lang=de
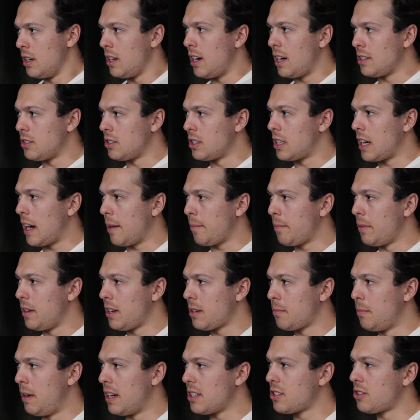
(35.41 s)
Also ich habe ja,
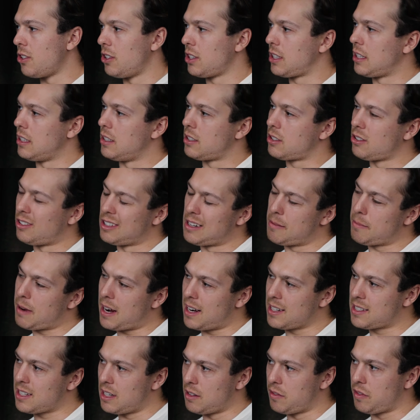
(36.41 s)
nicht mehr solche, ja. so eine
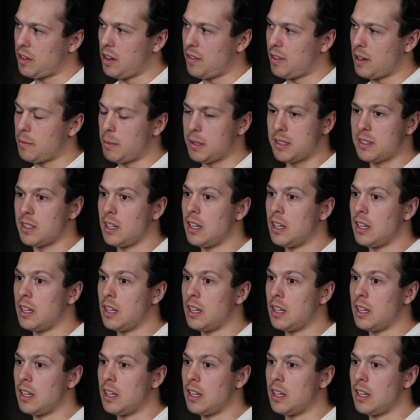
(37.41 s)
Mahlzeitvielfalt.